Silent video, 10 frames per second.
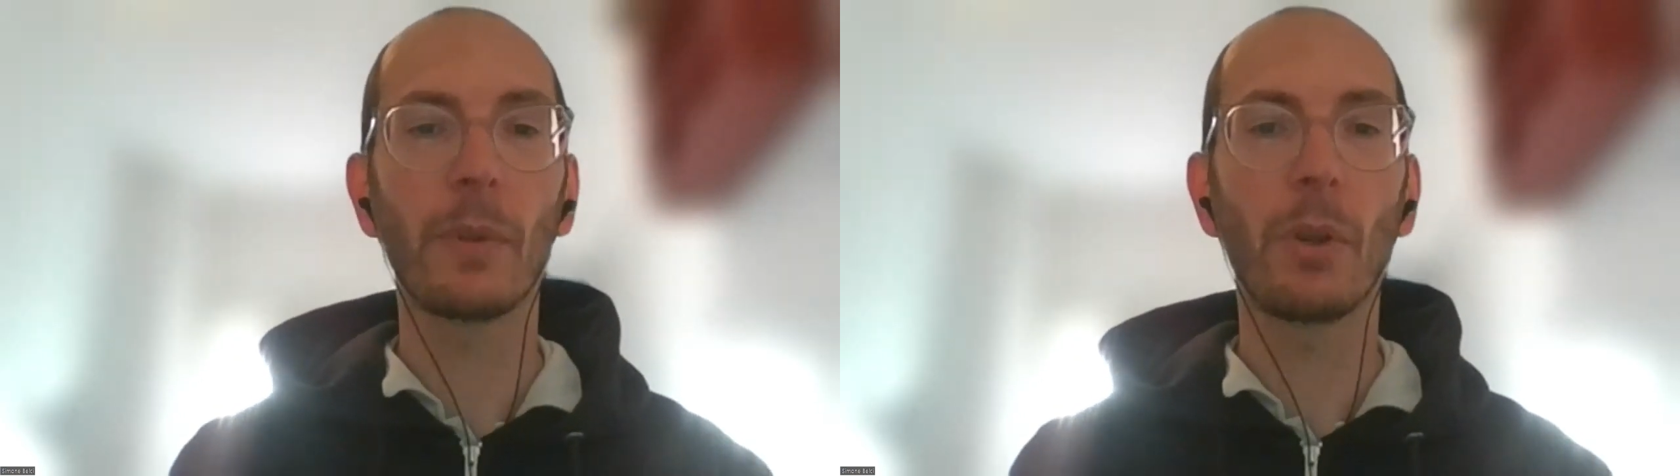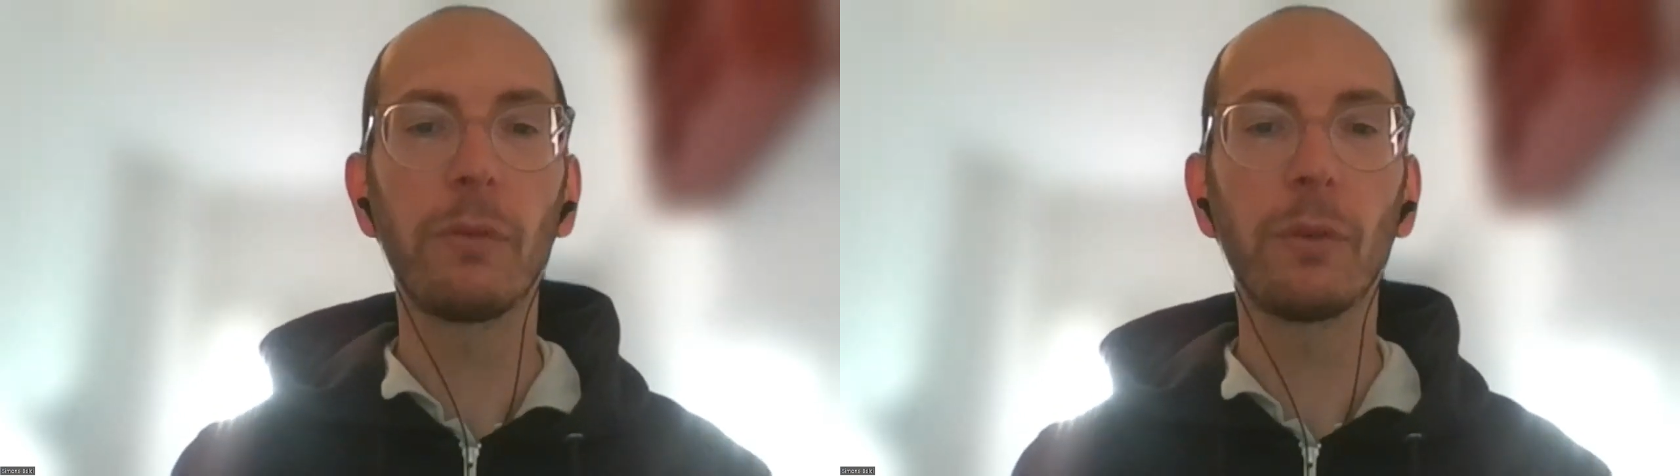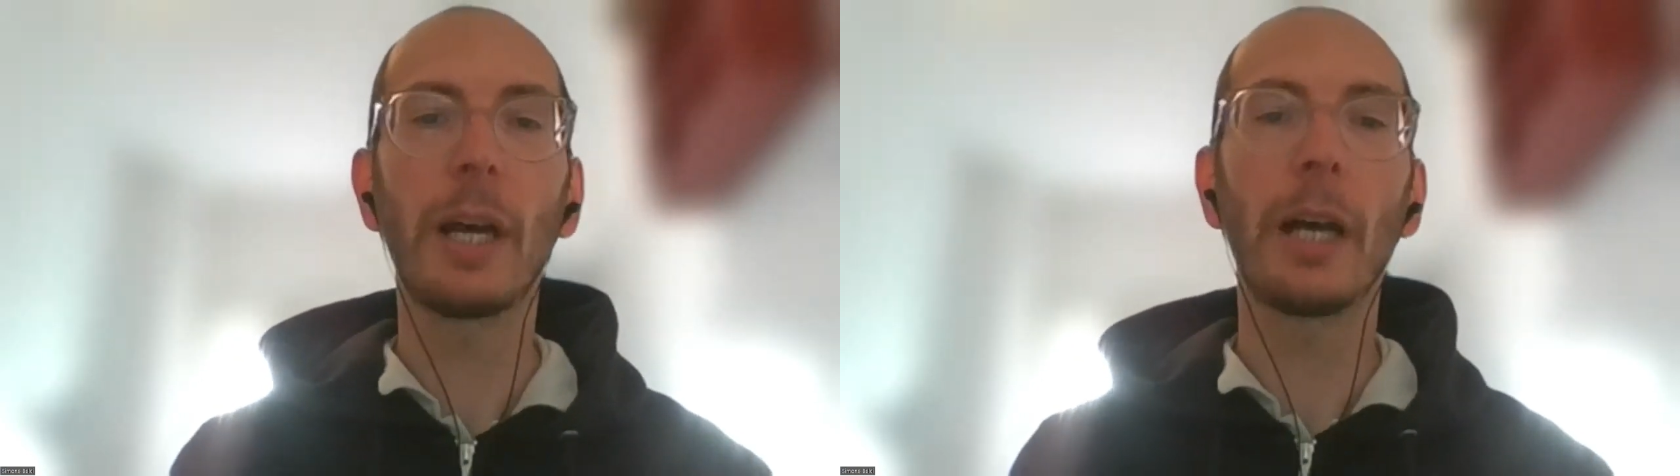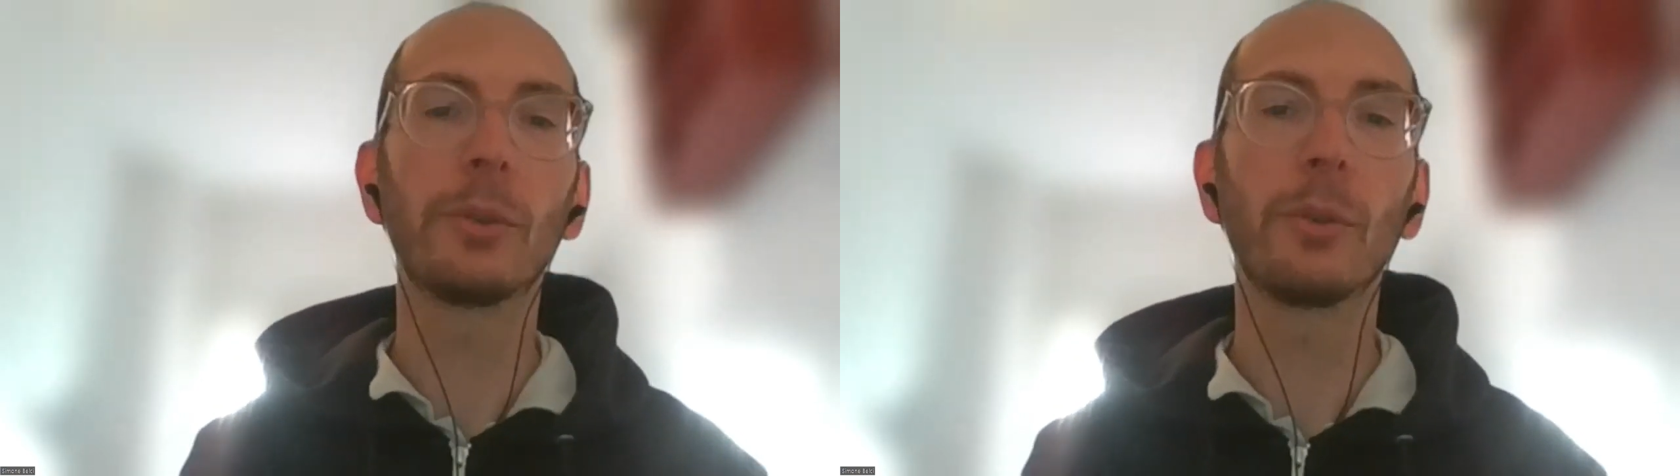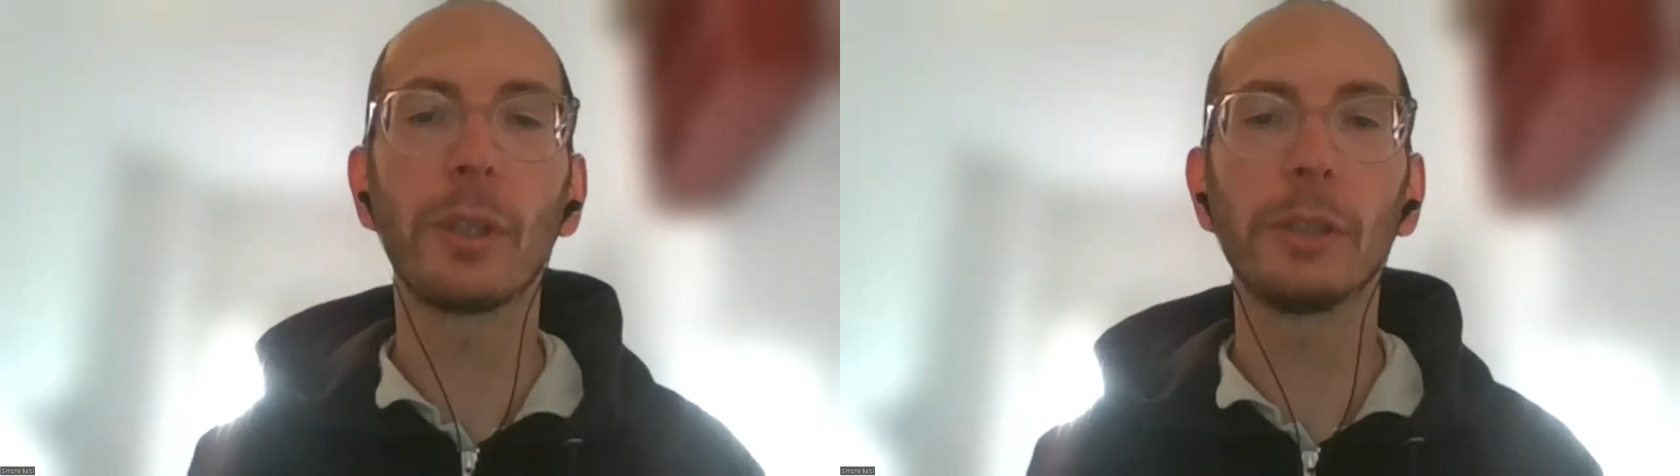ho
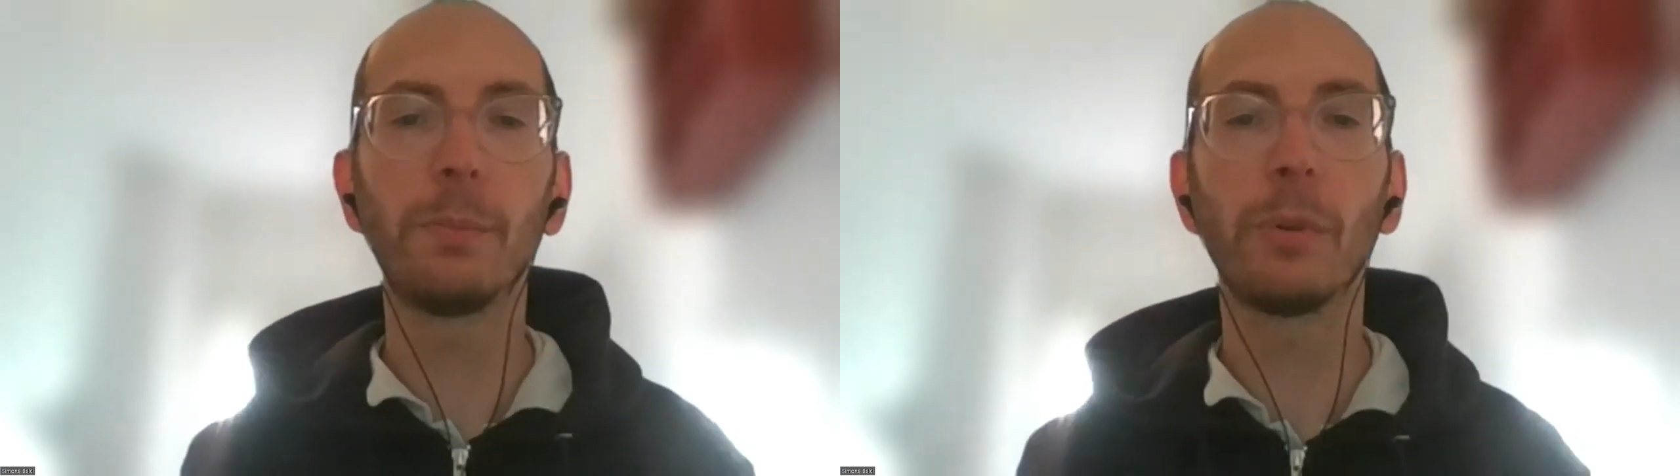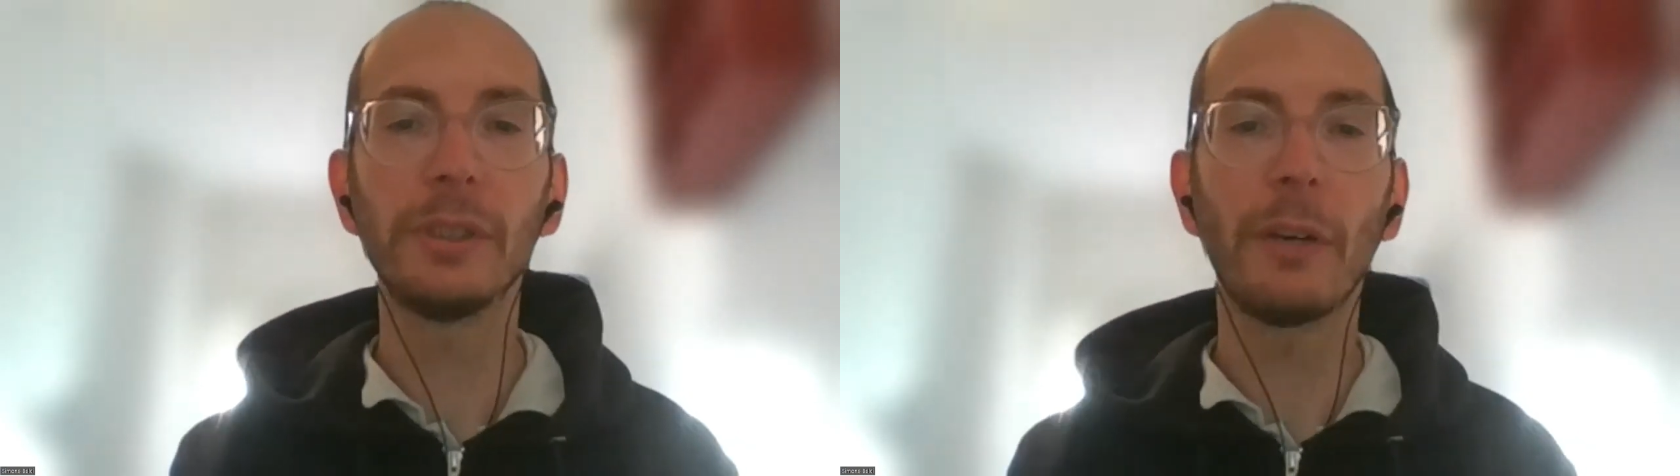fondato un gruppo di